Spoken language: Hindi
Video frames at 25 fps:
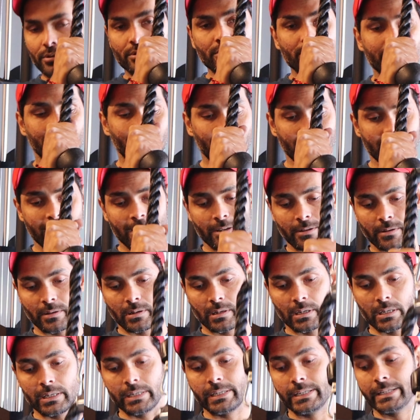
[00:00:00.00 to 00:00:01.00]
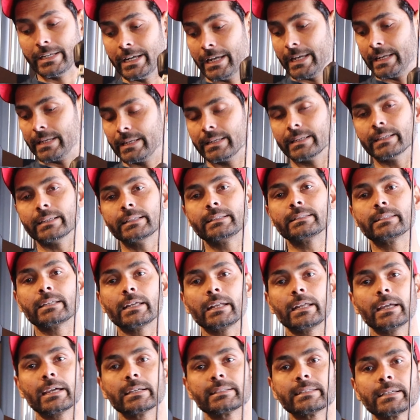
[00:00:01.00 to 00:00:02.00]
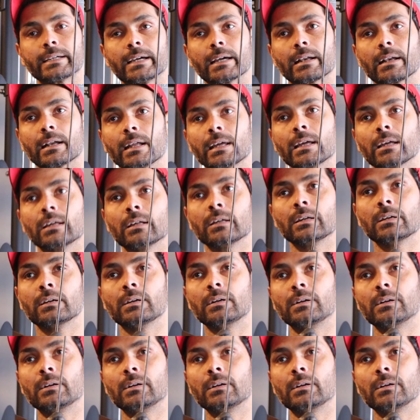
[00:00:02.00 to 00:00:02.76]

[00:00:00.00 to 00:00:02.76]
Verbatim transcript: टू थ्री ये इस तरीके से करना है